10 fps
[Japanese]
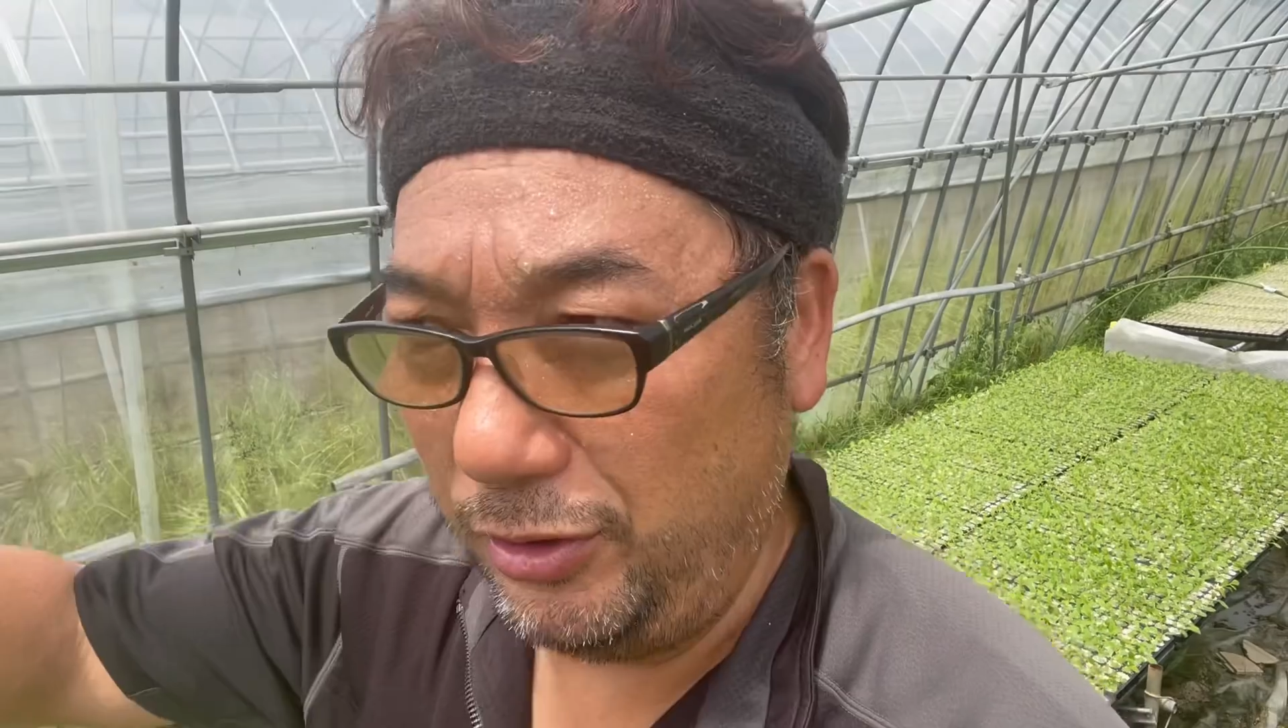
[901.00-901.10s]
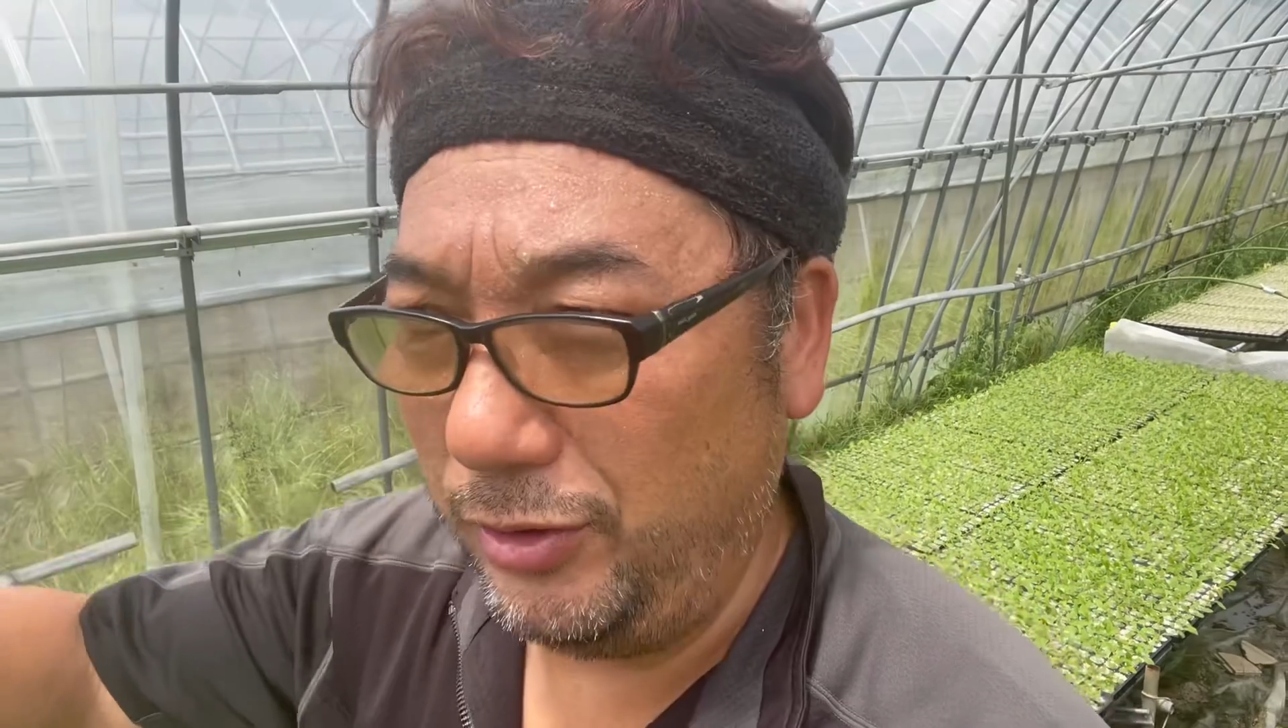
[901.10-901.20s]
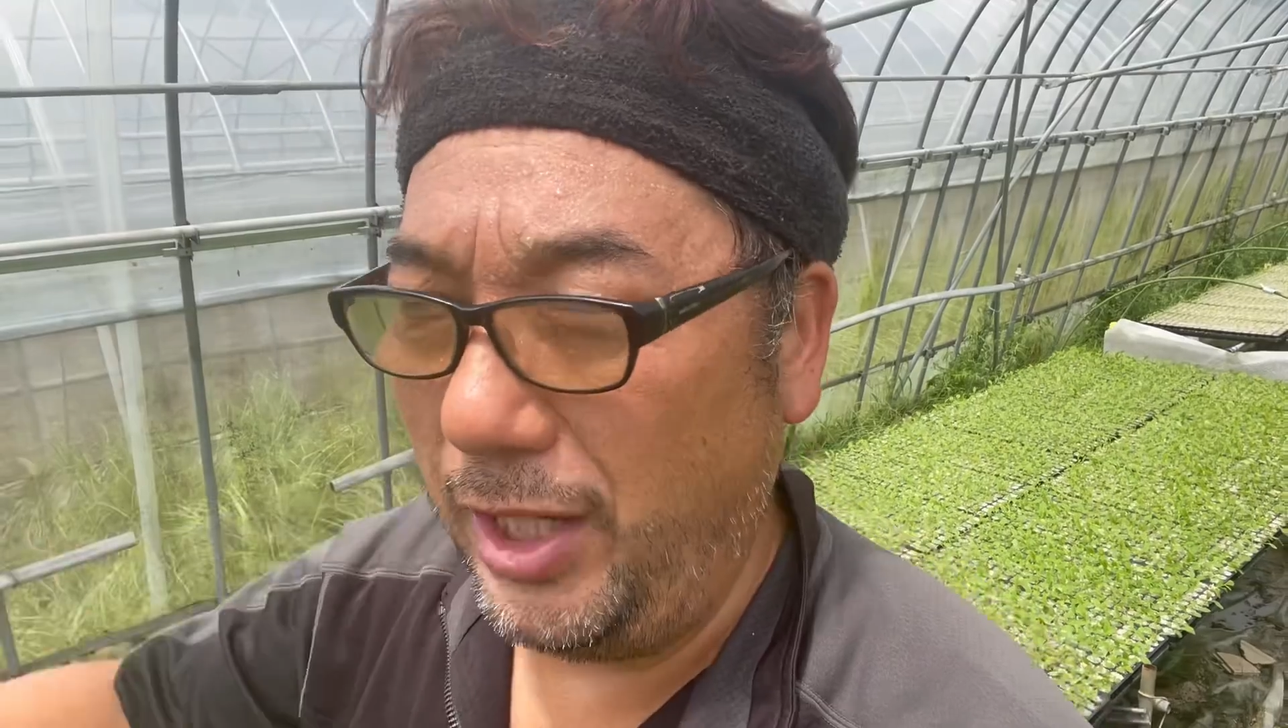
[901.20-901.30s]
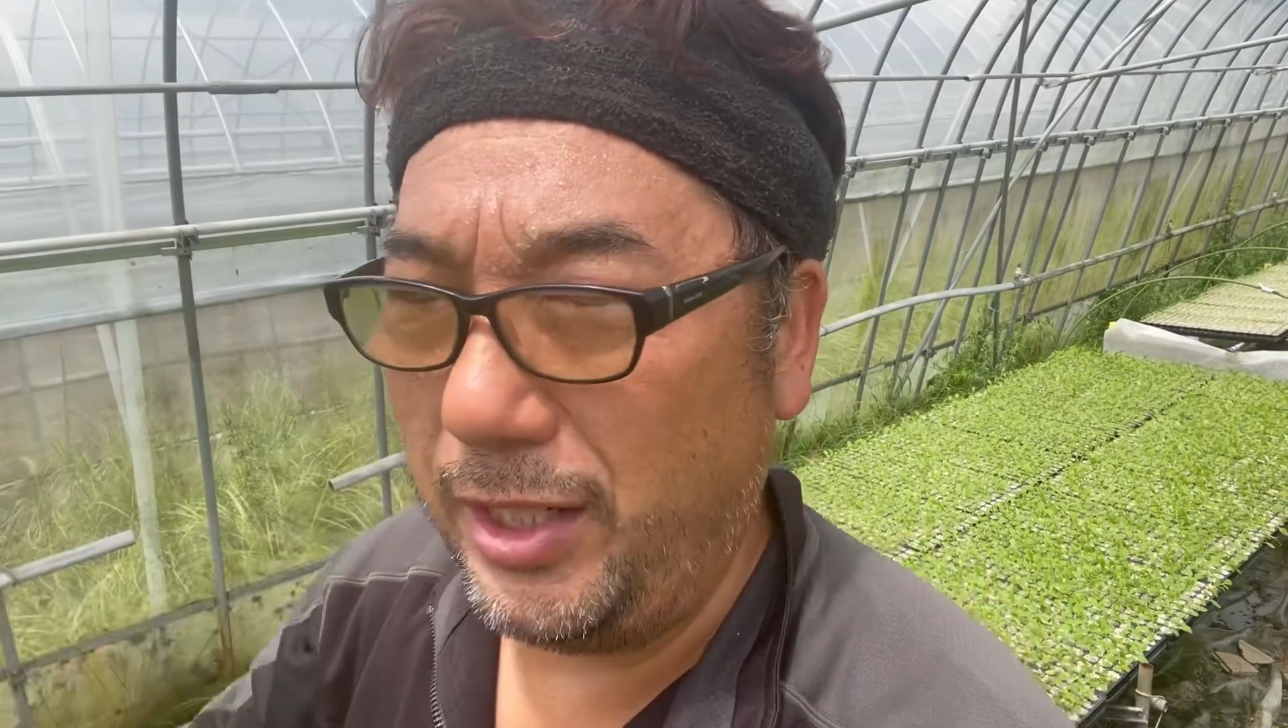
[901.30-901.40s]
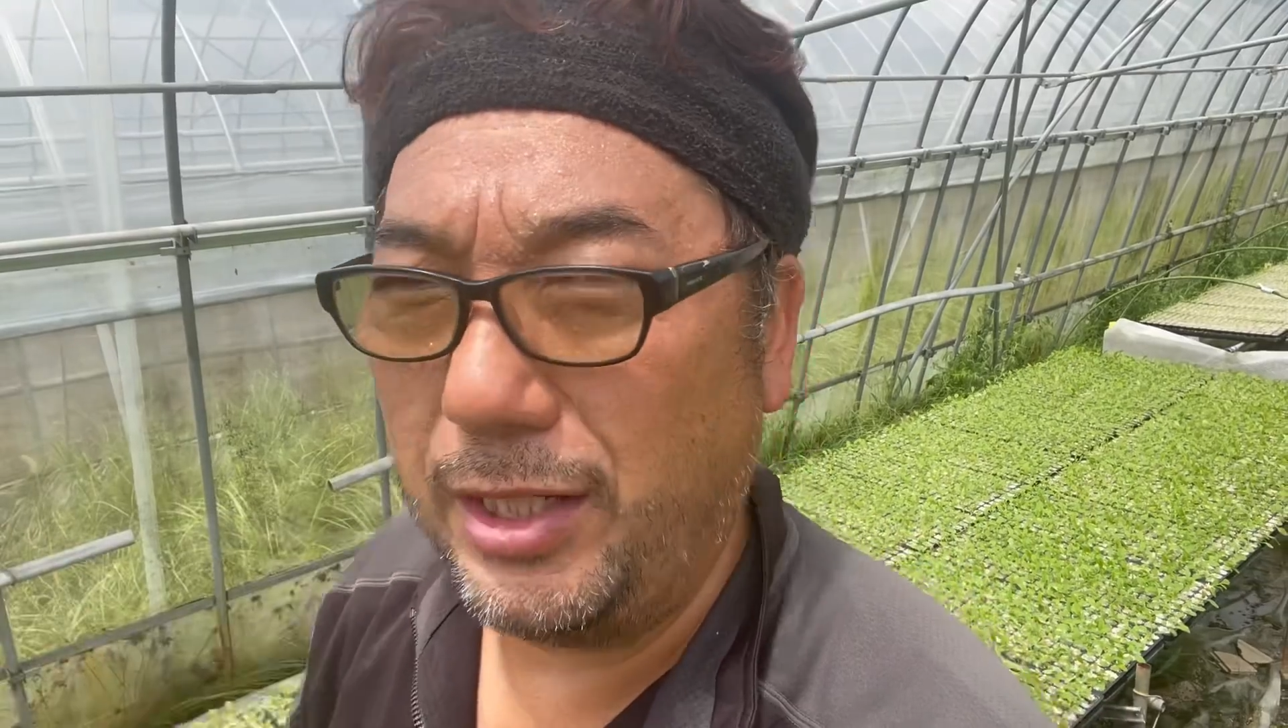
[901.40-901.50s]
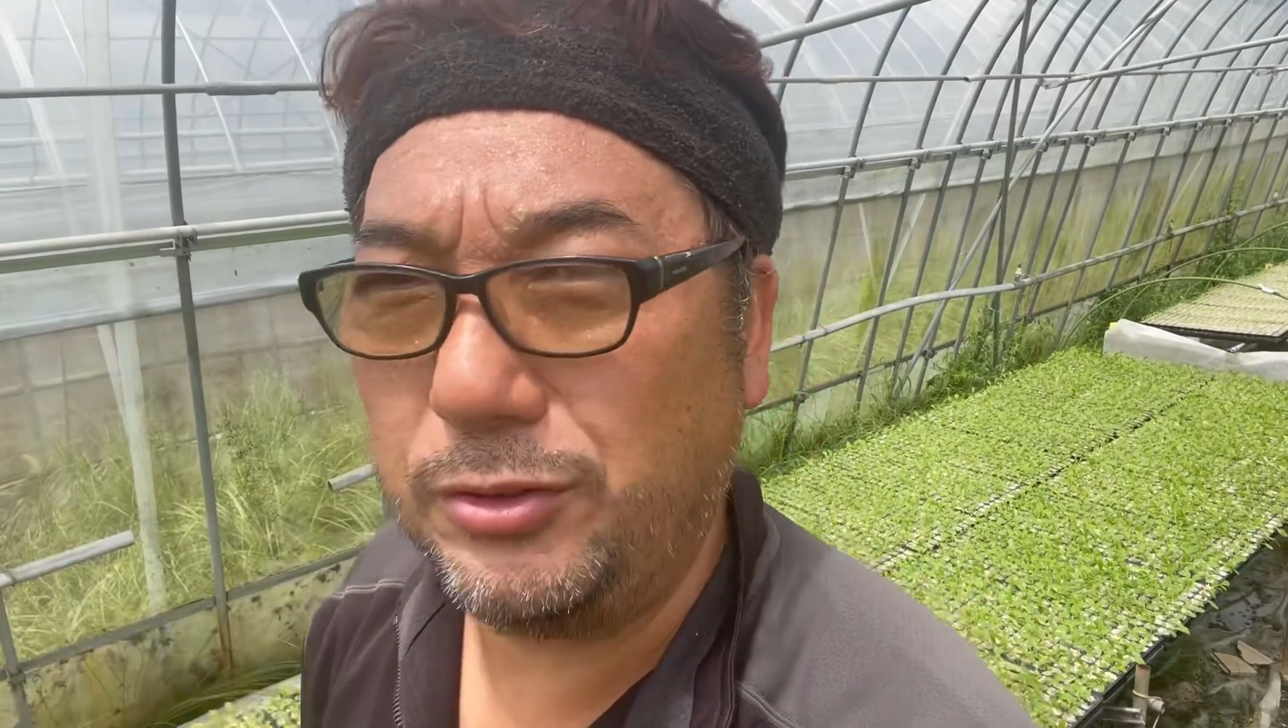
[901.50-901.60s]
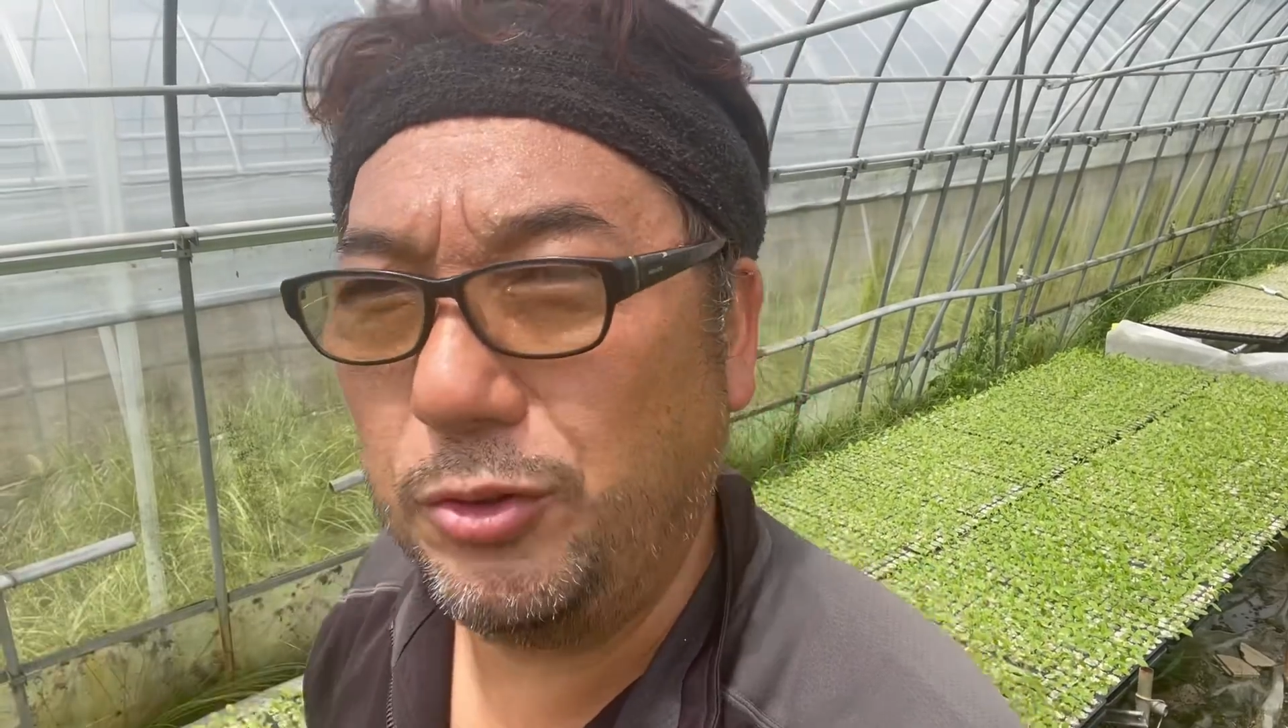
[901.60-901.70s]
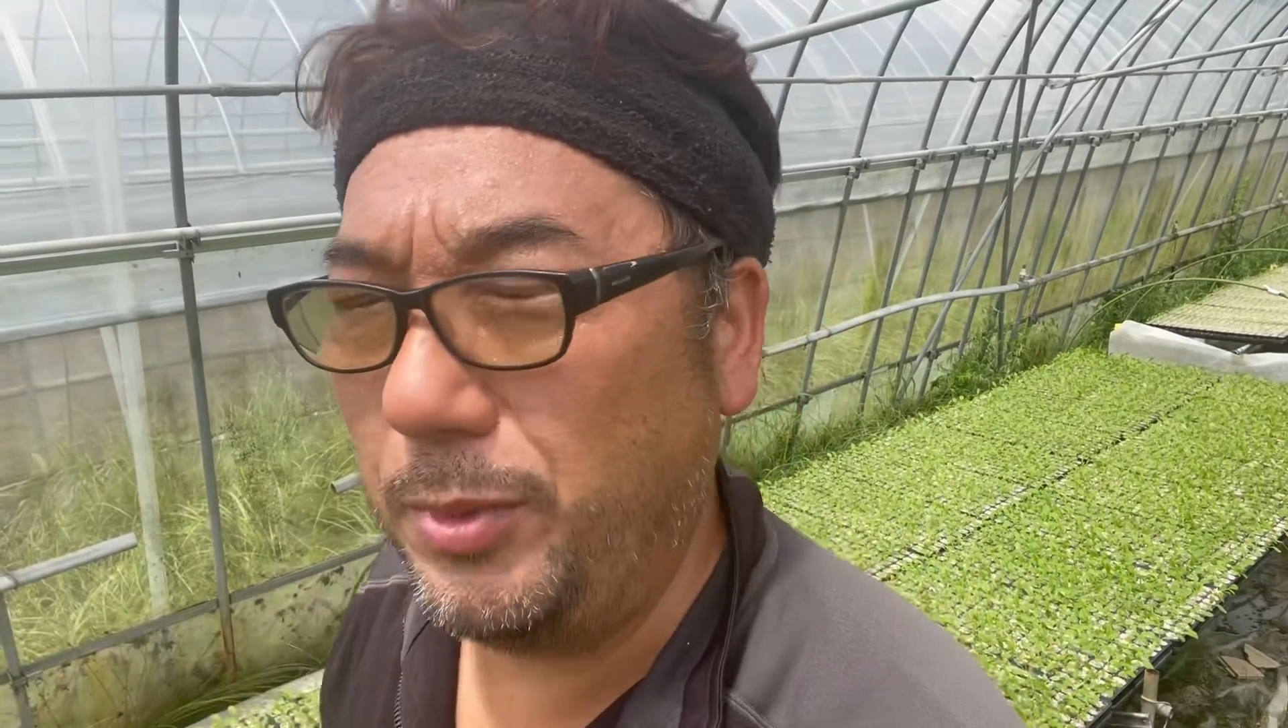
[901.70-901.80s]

の大学を